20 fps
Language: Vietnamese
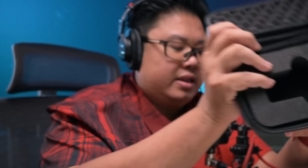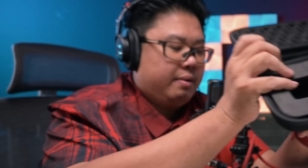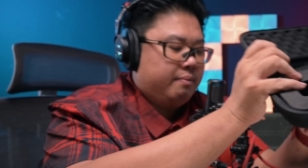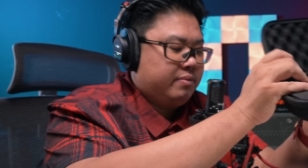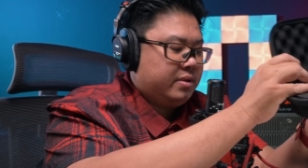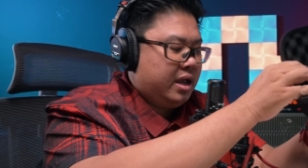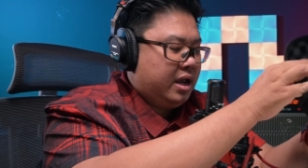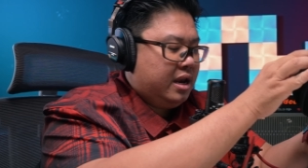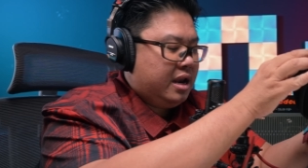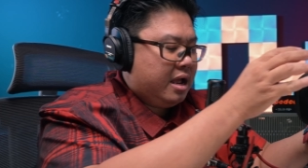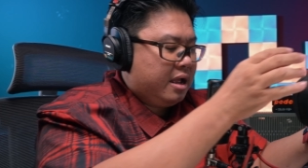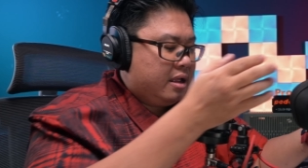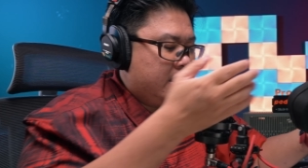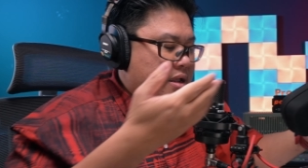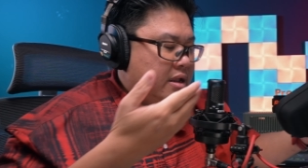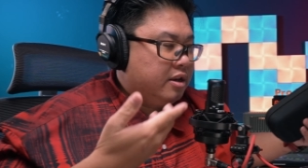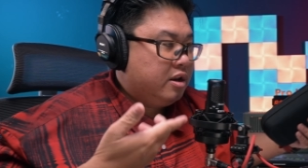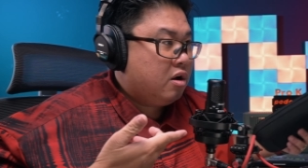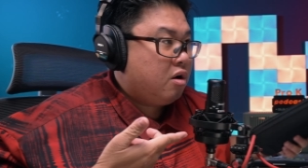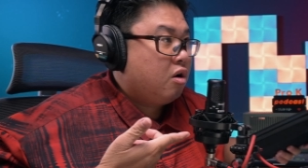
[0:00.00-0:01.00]
và thậm chí là
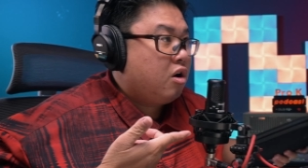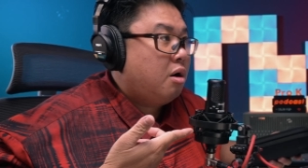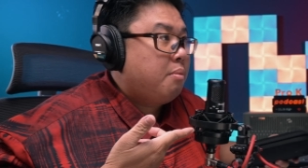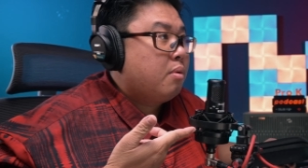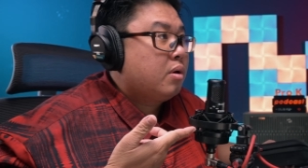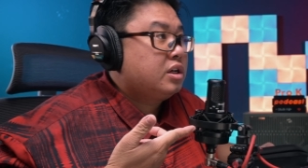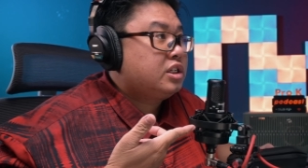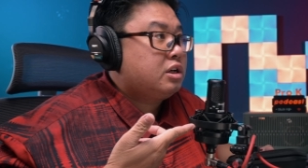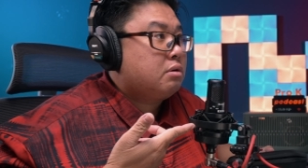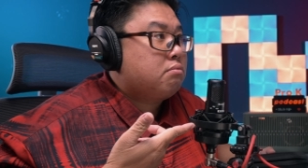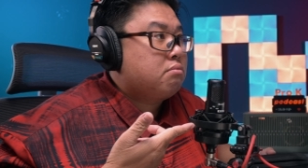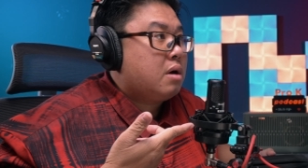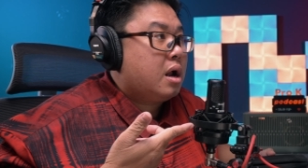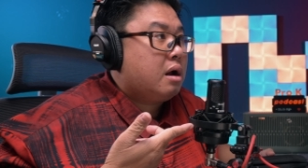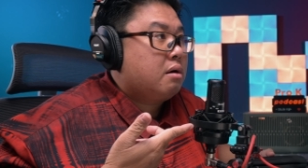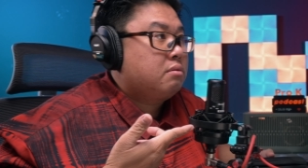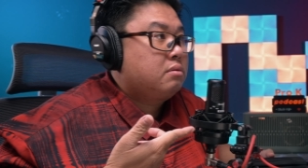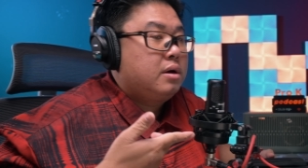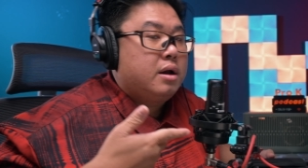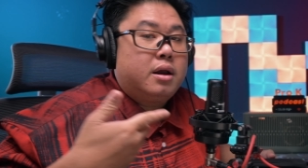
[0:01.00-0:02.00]
nó còn có một cái sóc
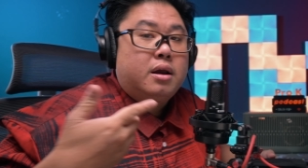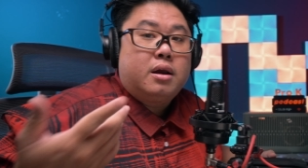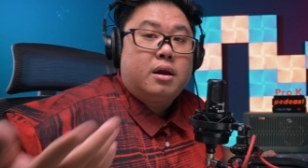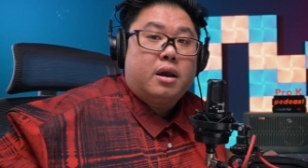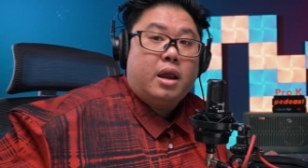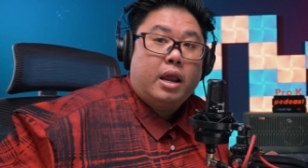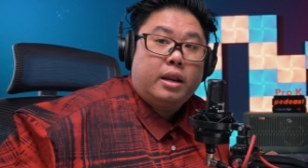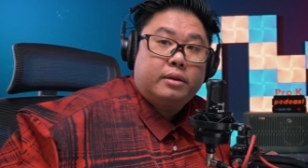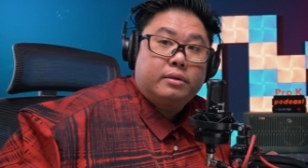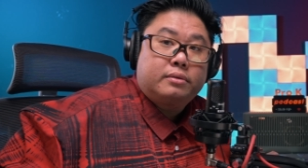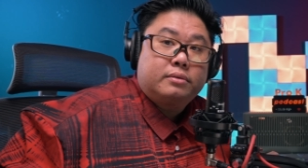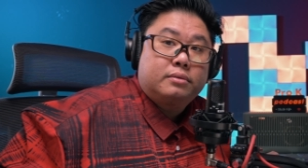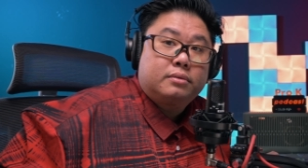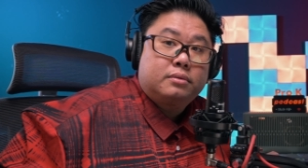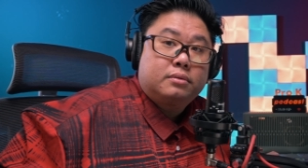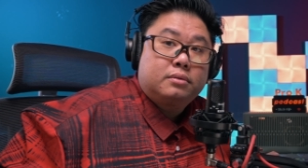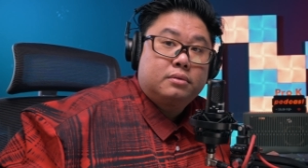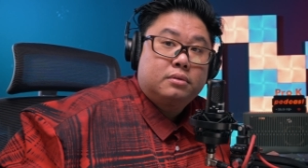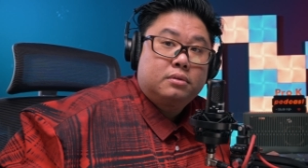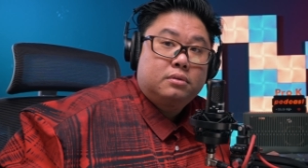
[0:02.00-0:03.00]
mau hết
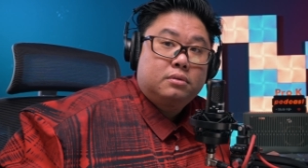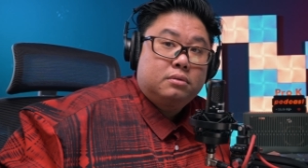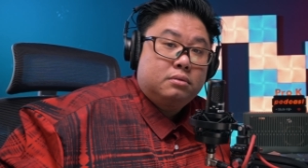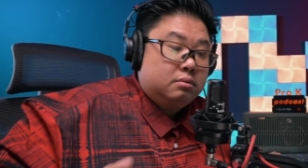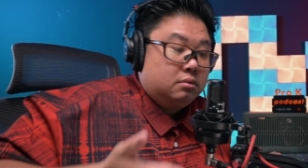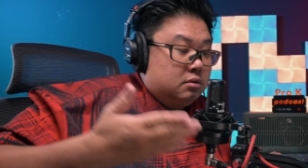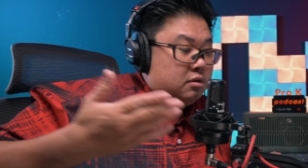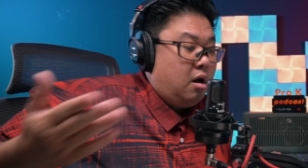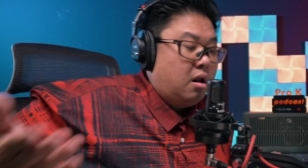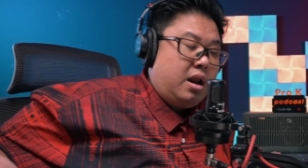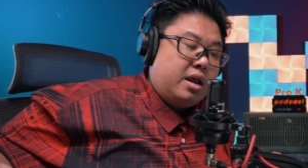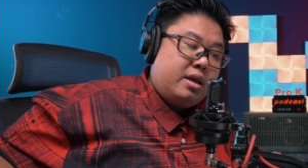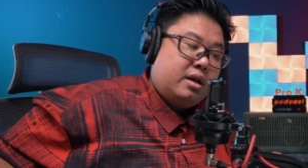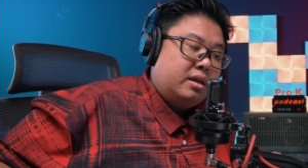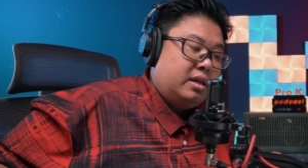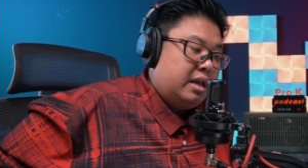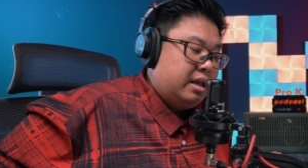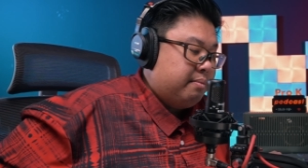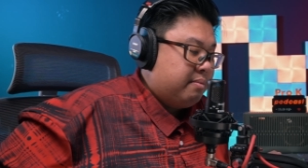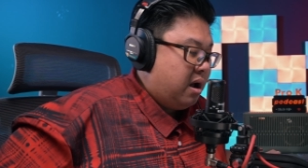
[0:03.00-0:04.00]
đó là
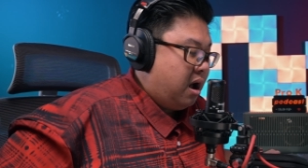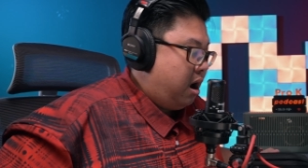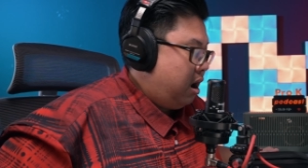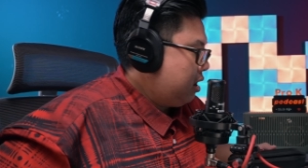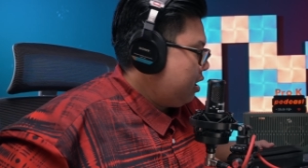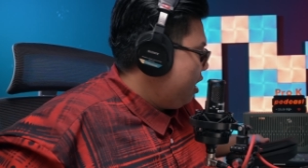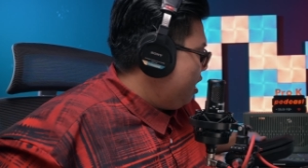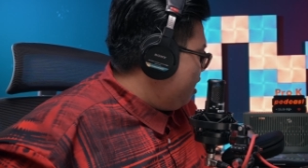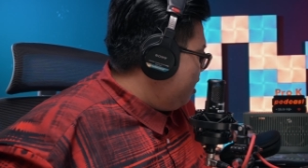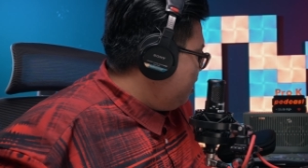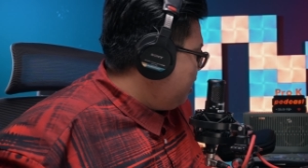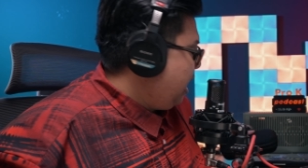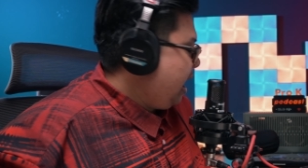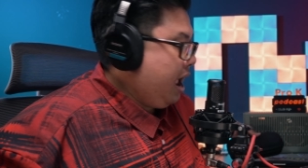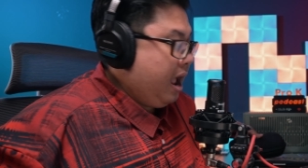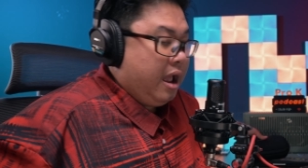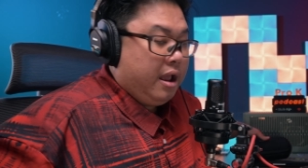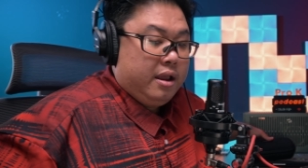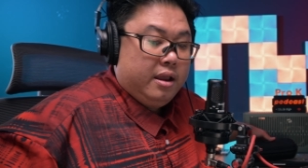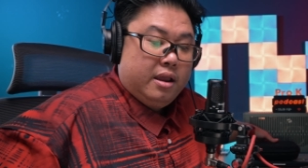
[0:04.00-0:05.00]
những gì mà họ có
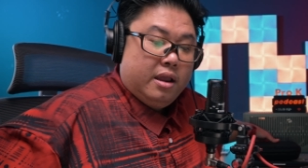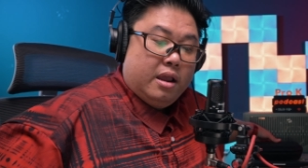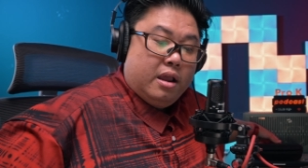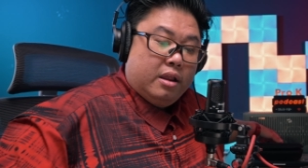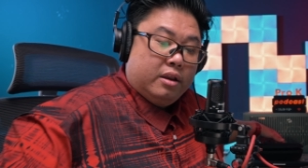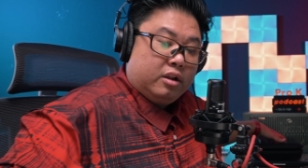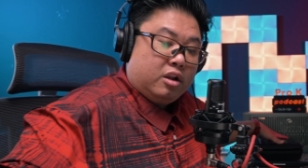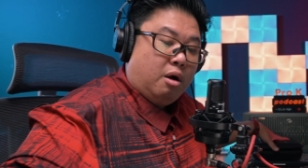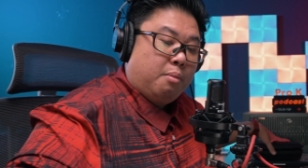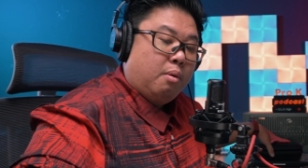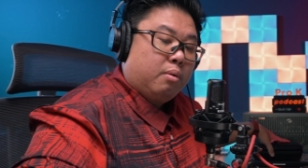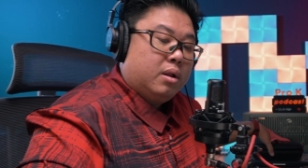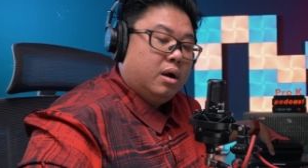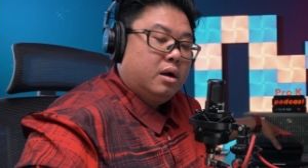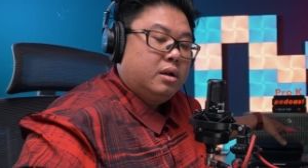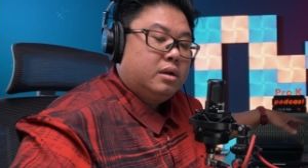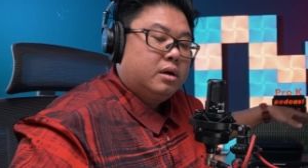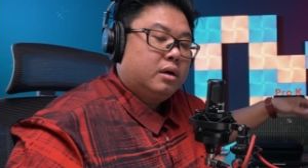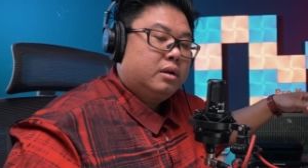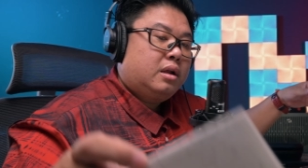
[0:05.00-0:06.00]
à còn một
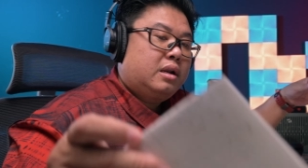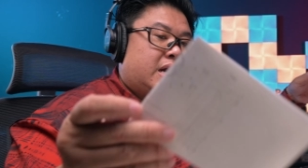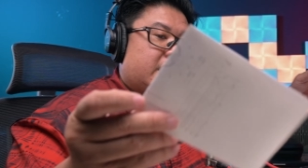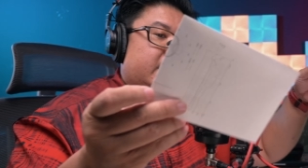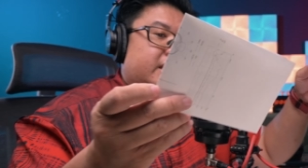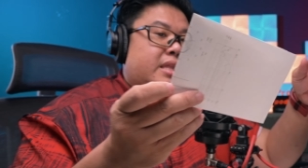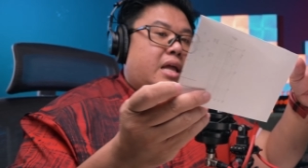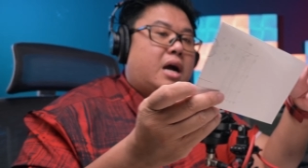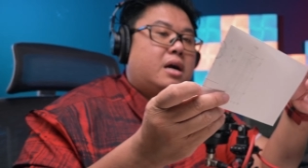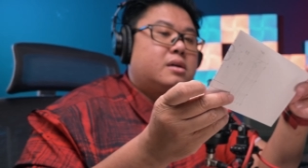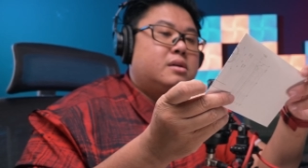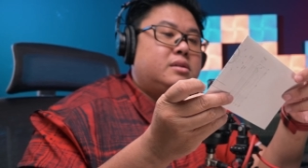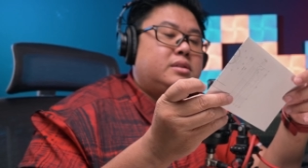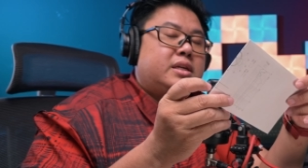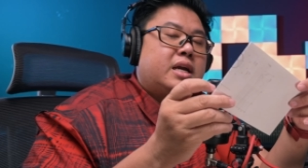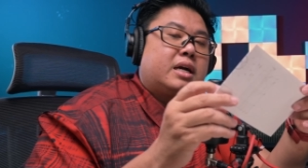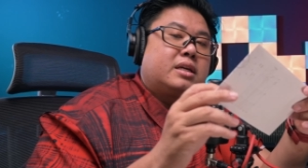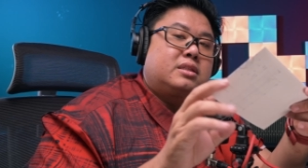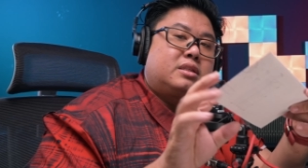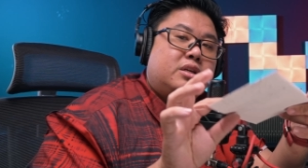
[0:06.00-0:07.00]
thứ nữa đó là cái tờ hướng
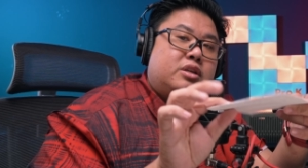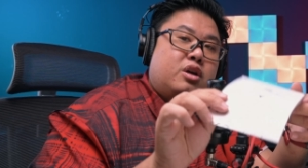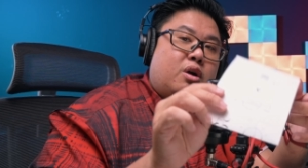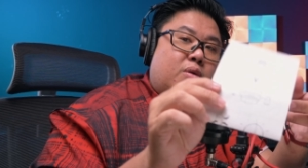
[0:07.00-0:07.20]
dẫn sử